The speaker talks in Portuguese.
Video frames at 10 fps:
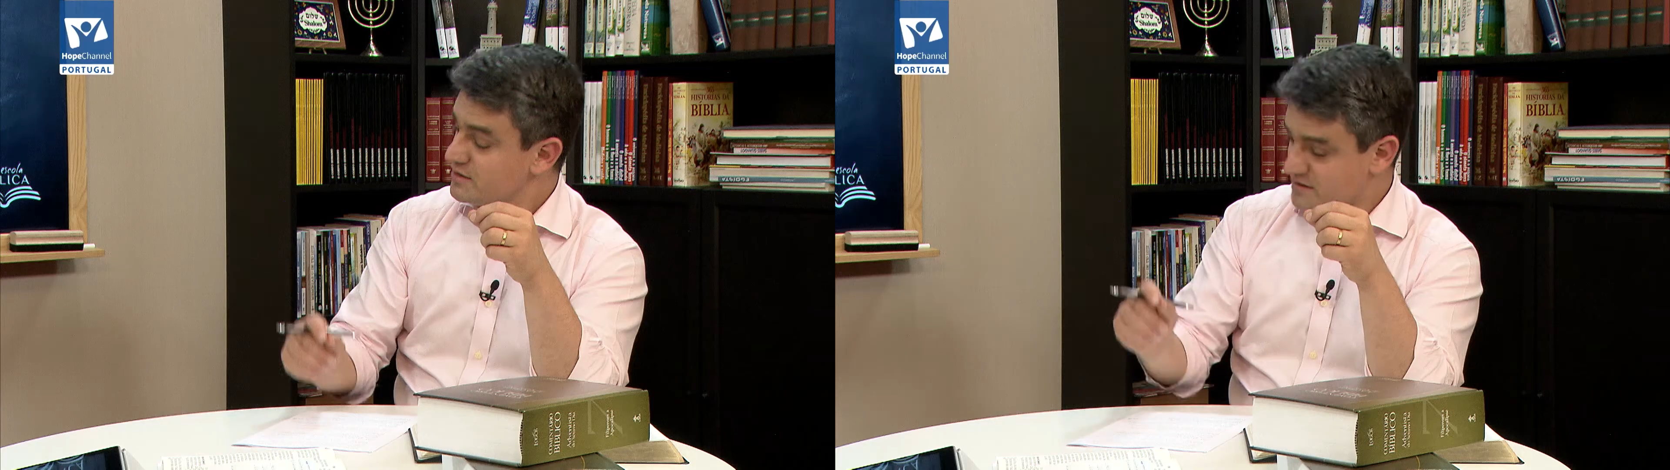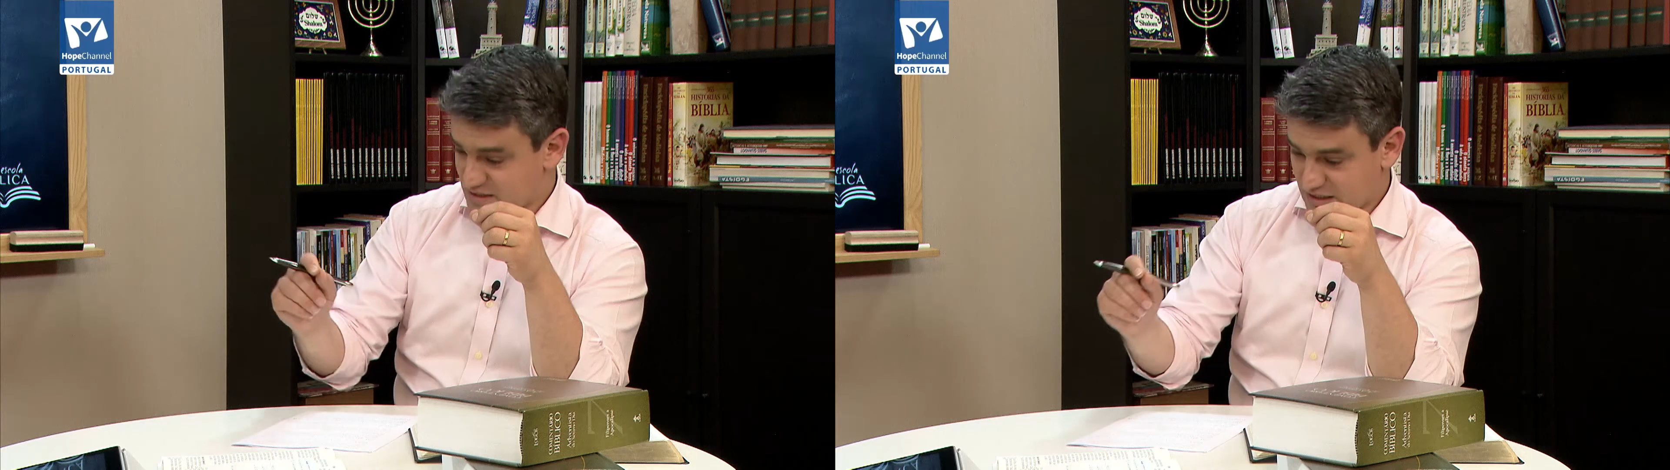
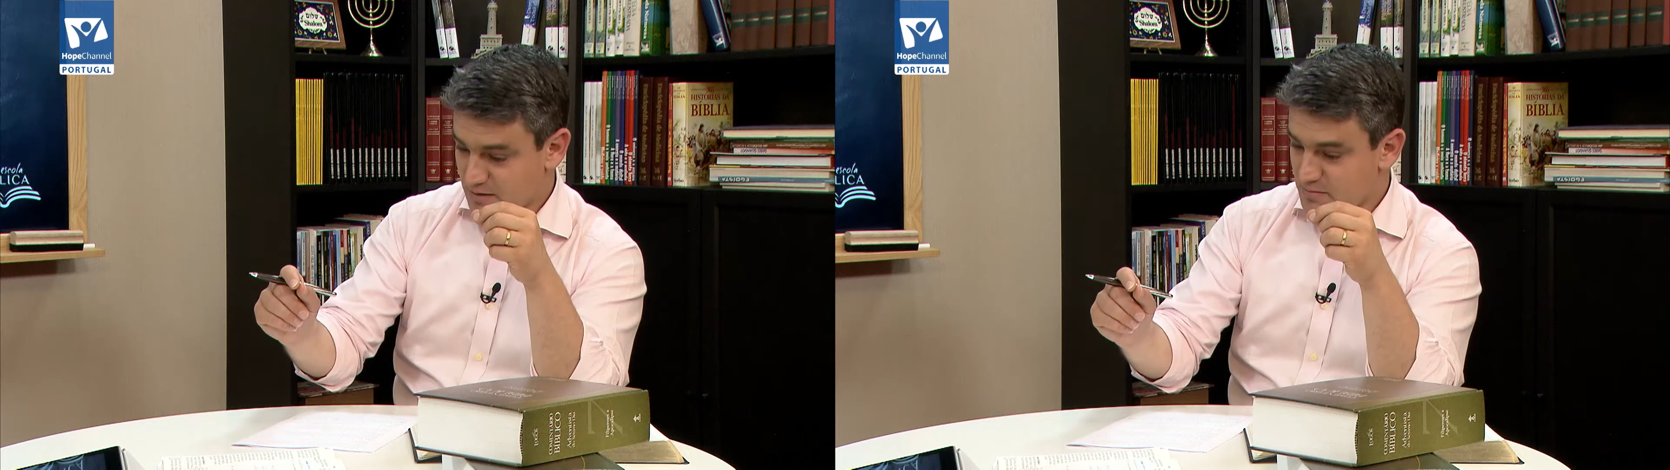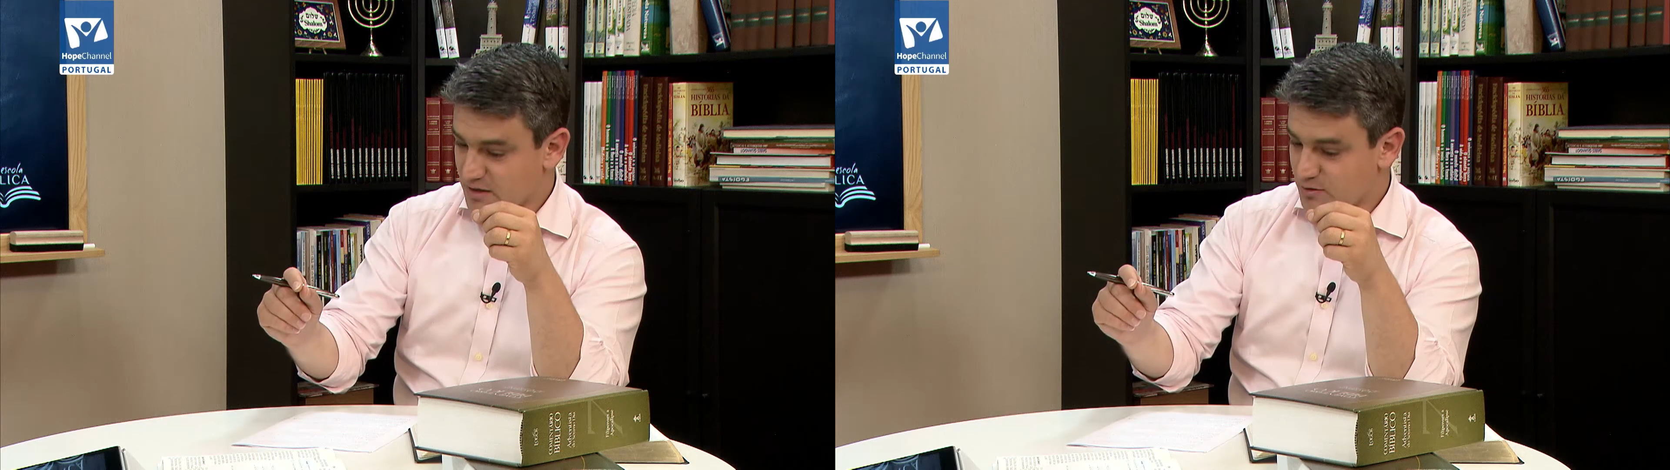
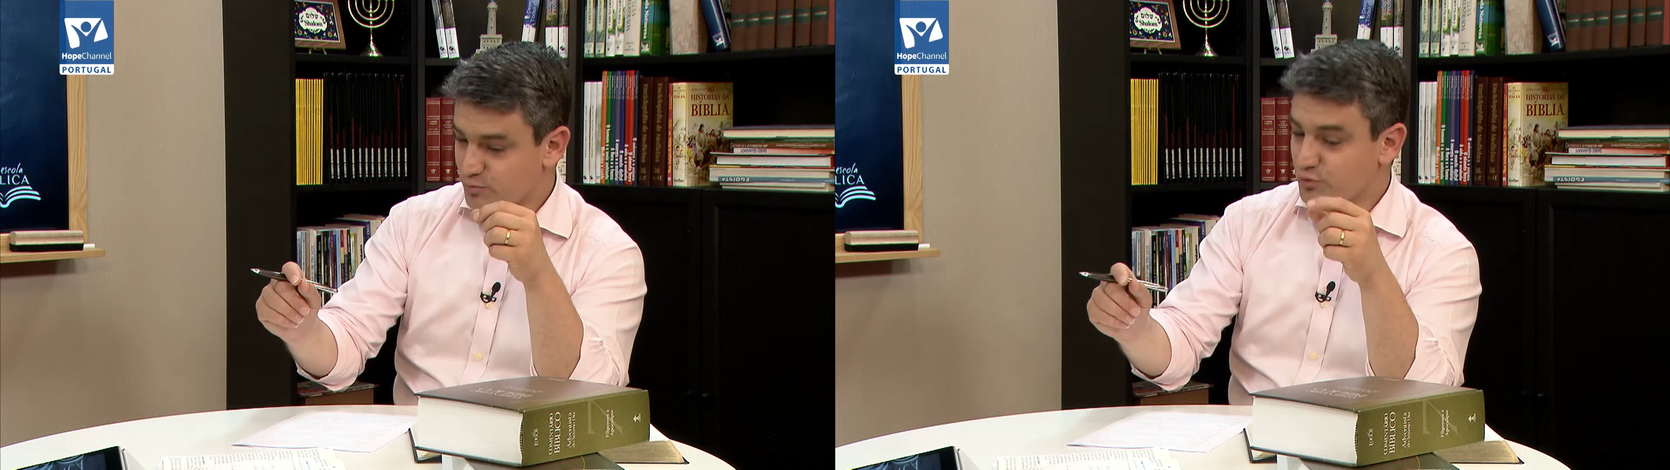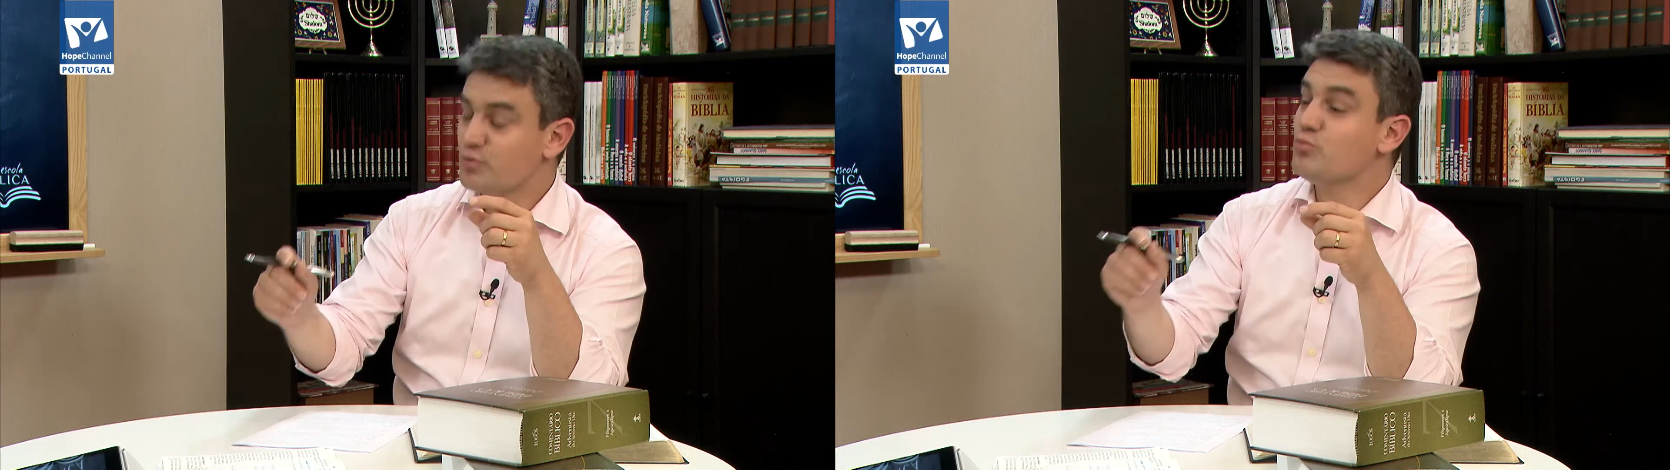Exatamente,
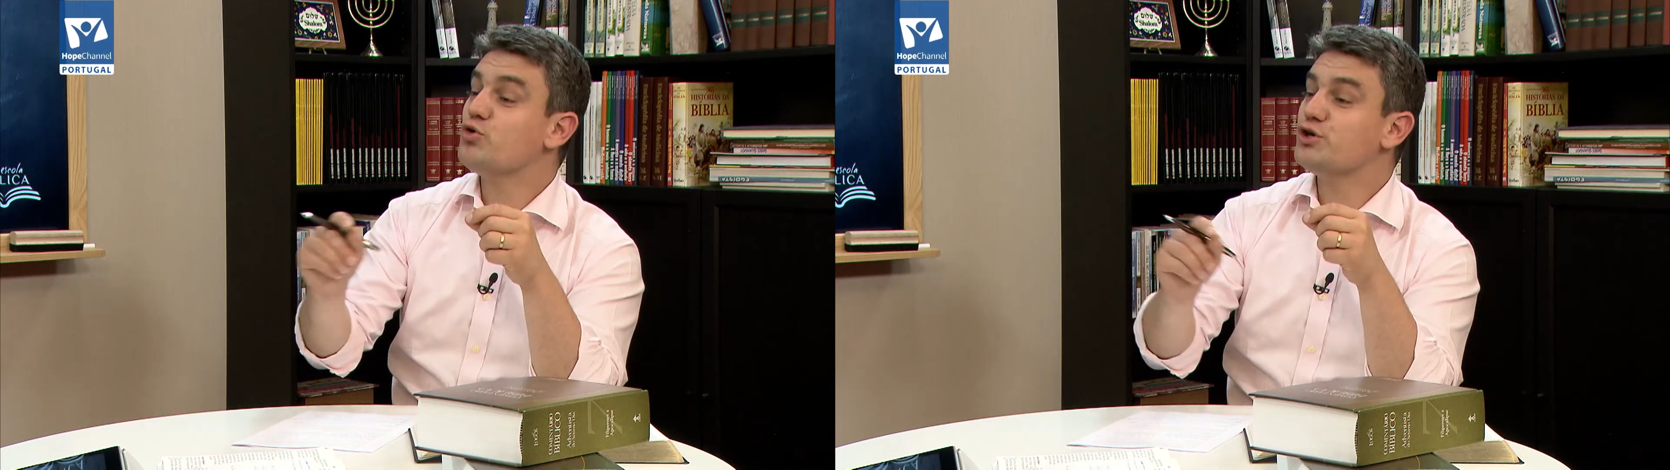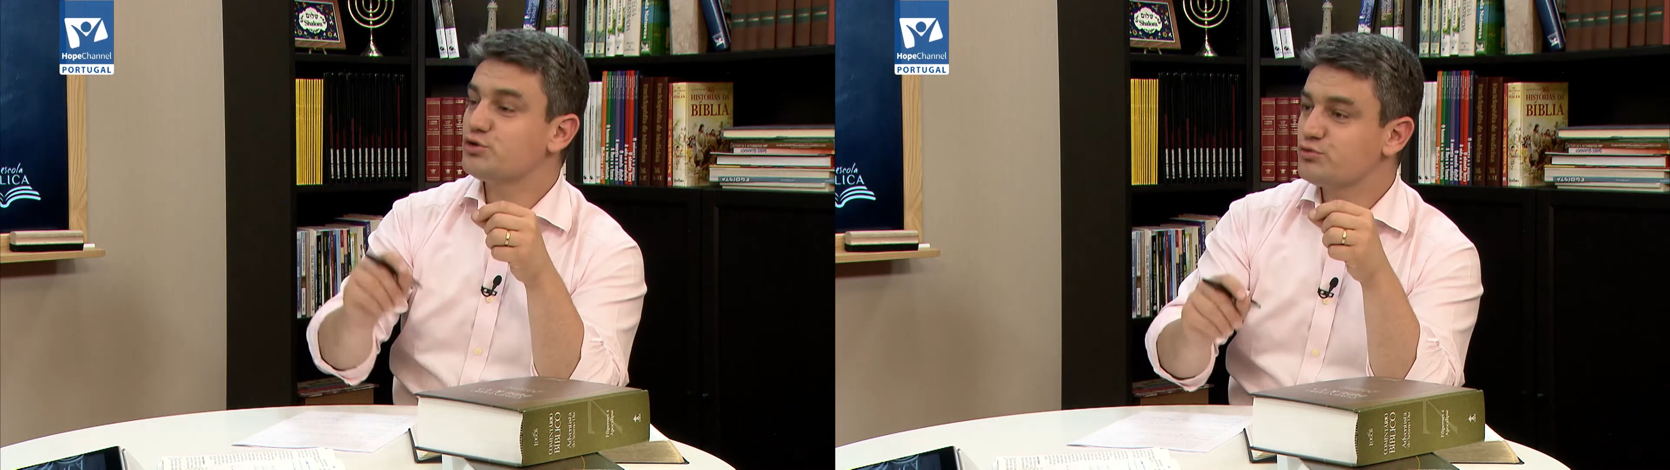porque
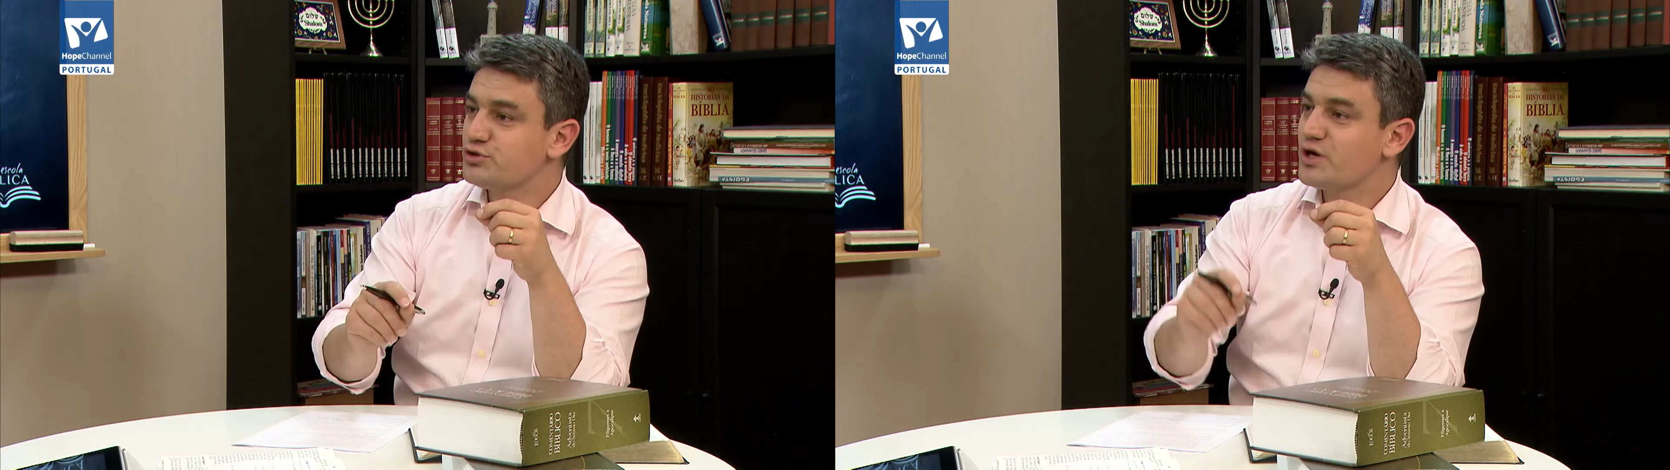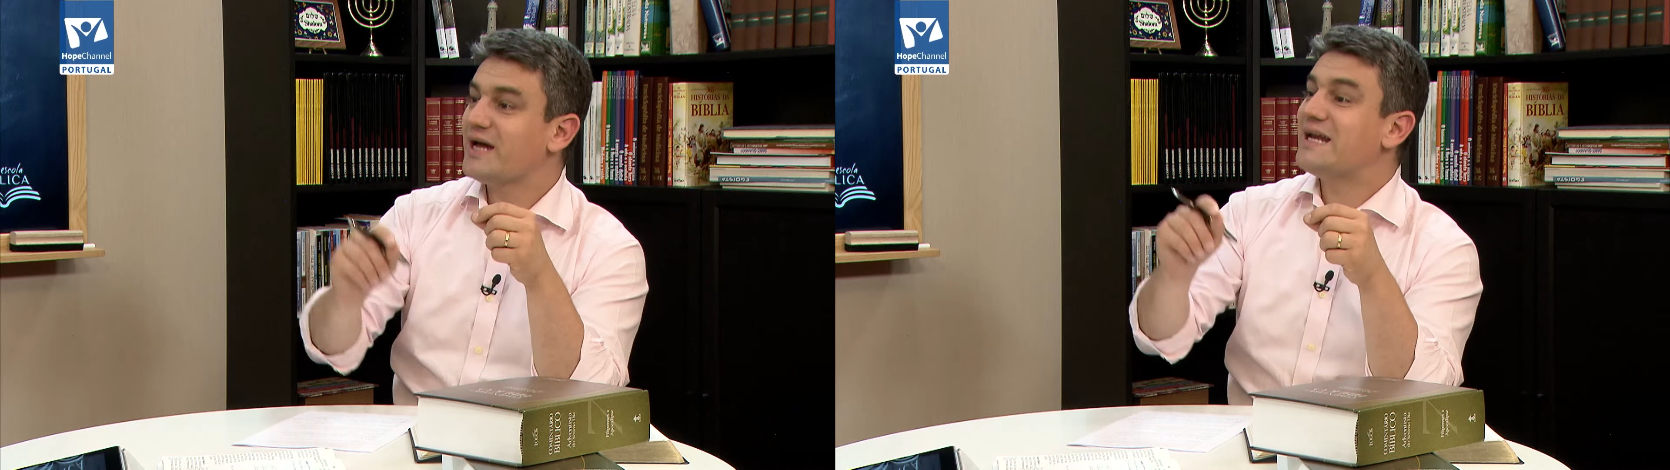muitos